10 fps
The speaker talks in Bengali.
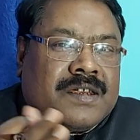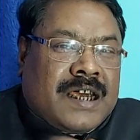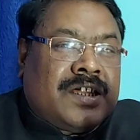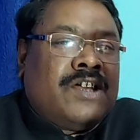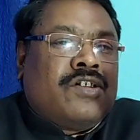
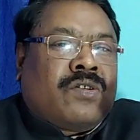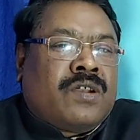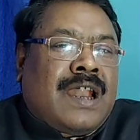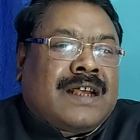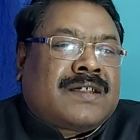সেদিন যখন
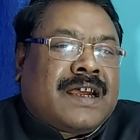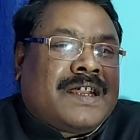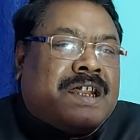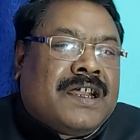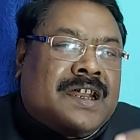লাশটাকে
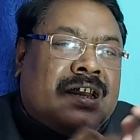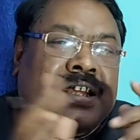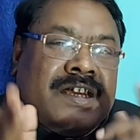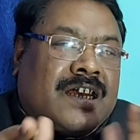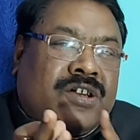টেনে টেনে
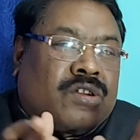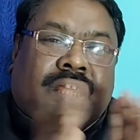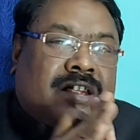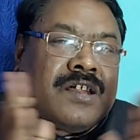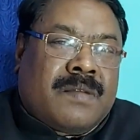নিয়ে যাচ্ছিল
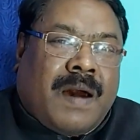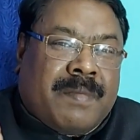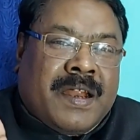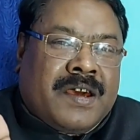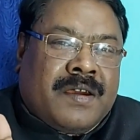তারা সেদিন
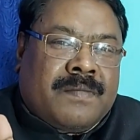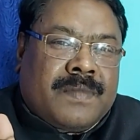ভাবেনি